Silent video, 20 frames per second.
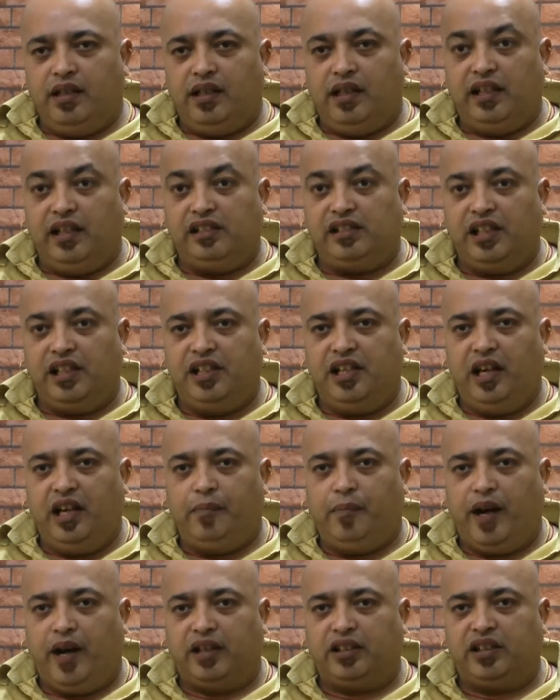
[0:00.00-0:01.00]
इनसे ये
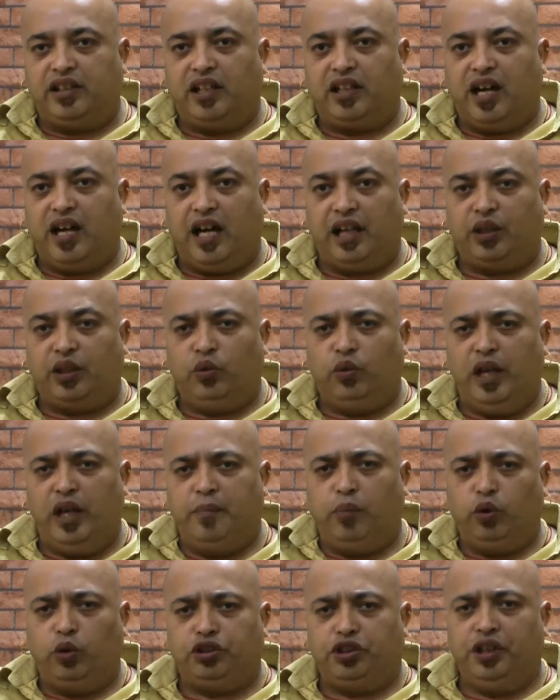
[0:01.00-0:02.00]
बात सरकार क्यों नहीं
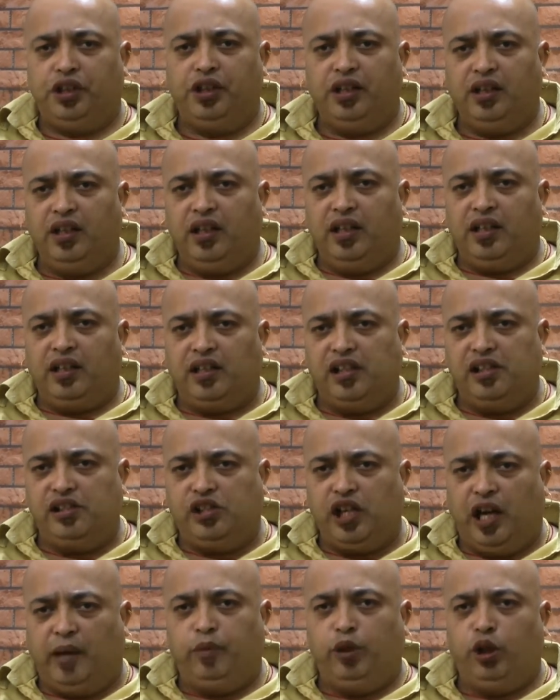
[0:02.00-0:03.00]
पूछती कि
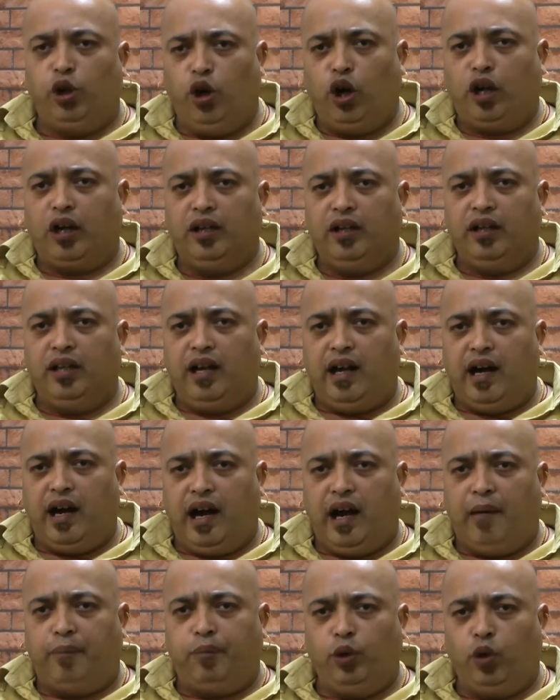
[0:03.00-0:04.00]
जब लोग
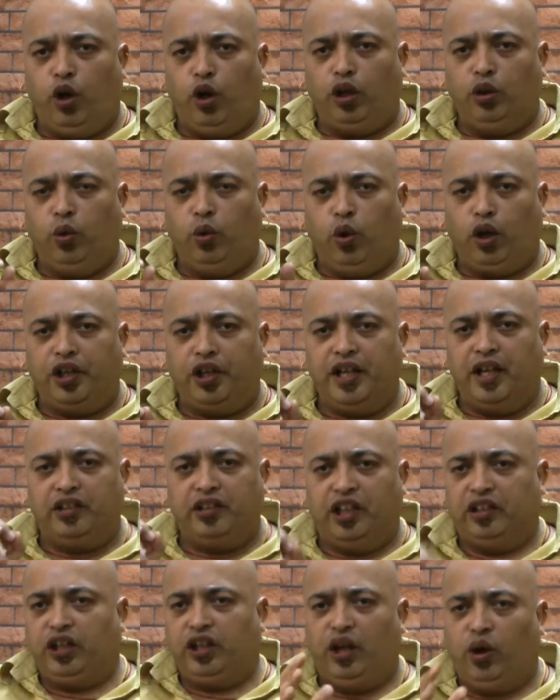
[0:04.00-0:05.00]
आप लोग नौकरियां
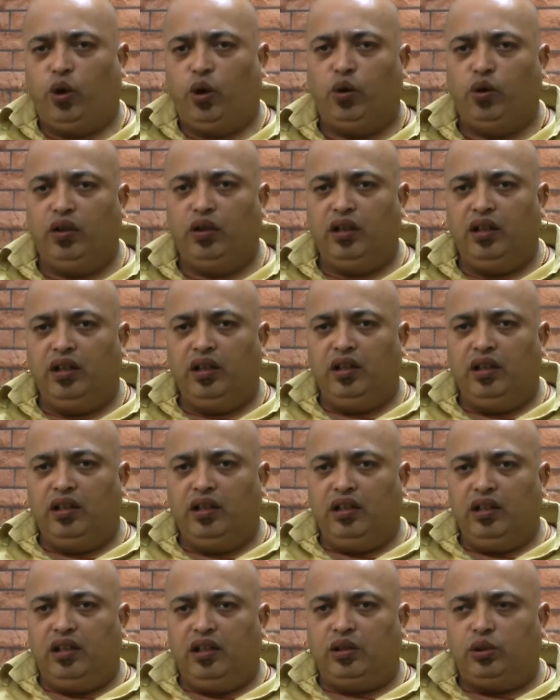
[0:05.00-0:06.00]
देते हो
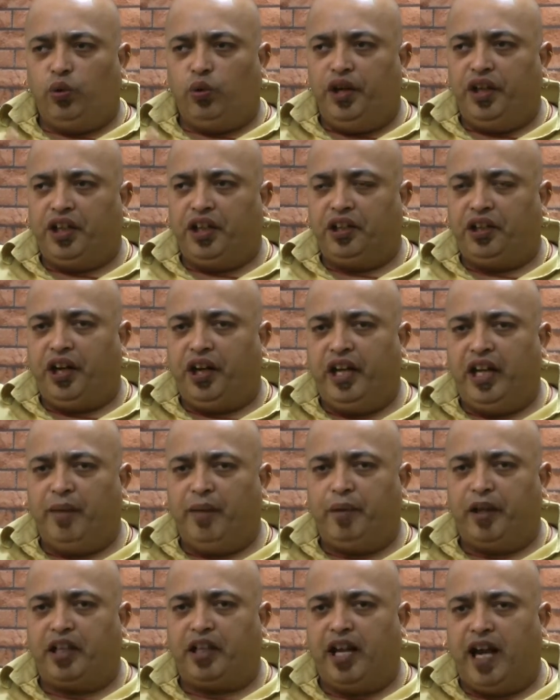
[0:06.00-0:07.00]
तो इनकी ट्रेनिंग
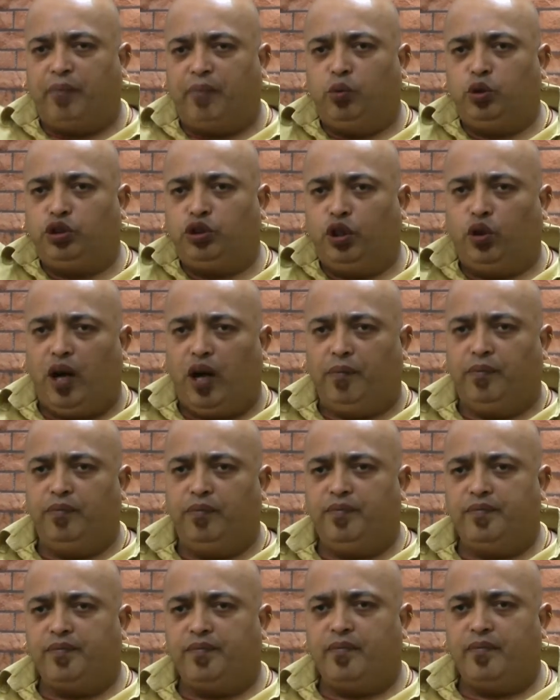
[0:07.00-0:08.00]
पे क्या पूछते हो आप
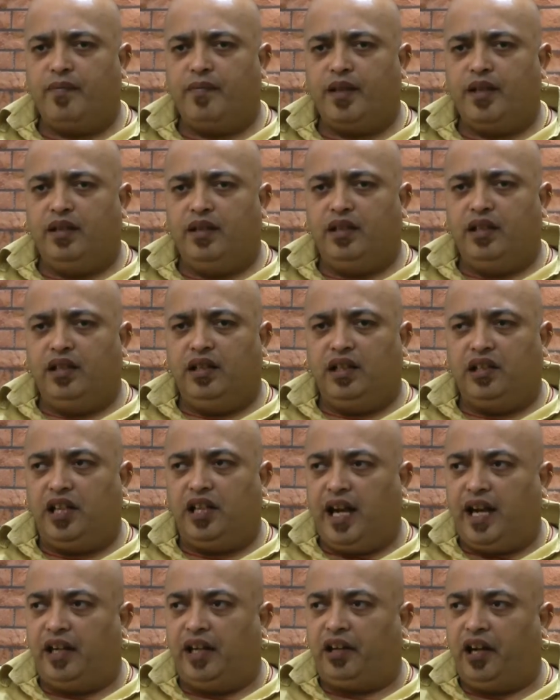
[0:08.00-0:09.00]

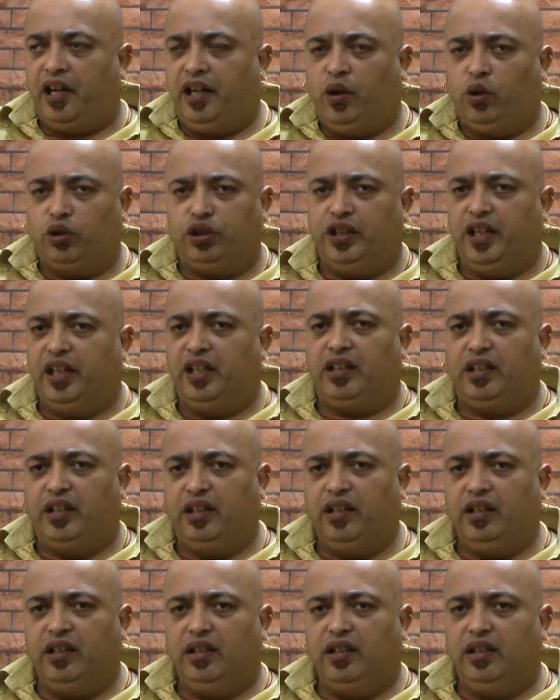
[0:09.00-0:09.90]
क्या क्या ट्रेनिंग होती है इनकी